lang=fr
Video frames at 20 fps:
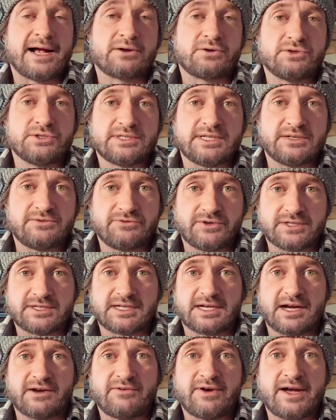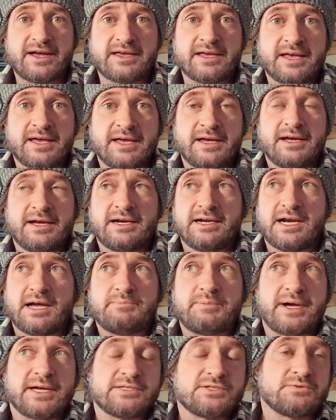côté de votre travail. Là,
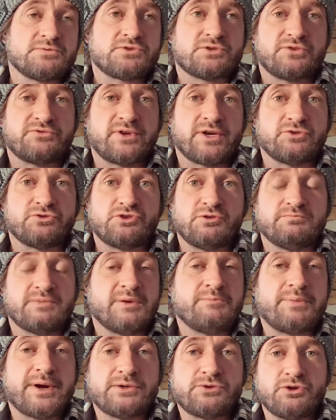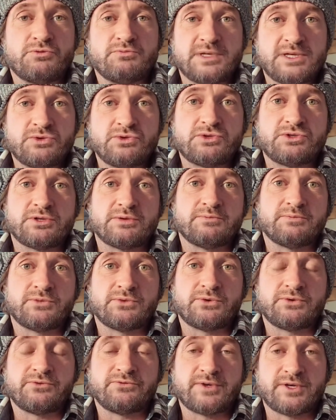par exemple, je dois faire même pas deux minutes.
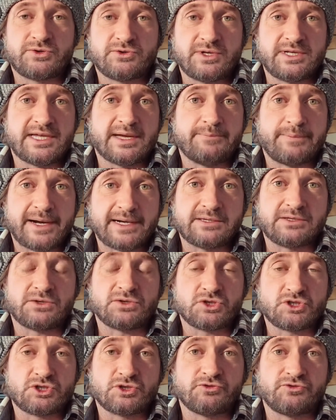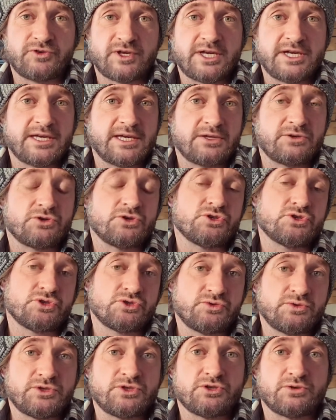Mon véhicule n'a pas le temps de chauffer que je
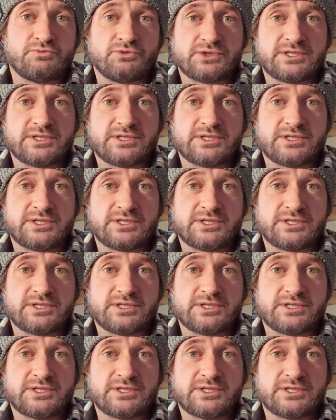suis sur mon